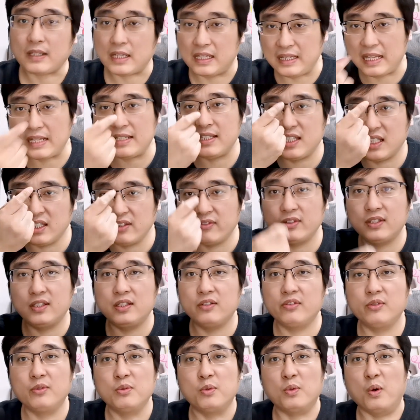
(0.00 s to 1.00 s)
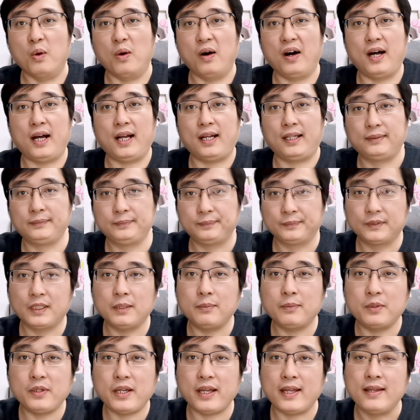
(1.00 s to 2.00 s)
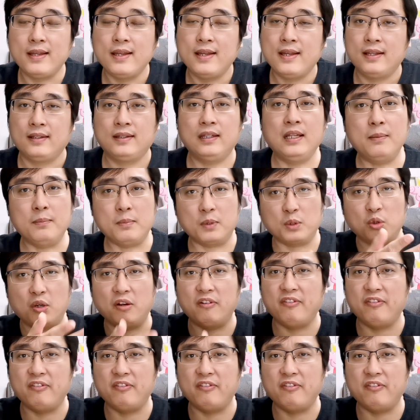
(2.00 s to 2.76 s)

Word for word: 来欺负欺负我，对不对？那么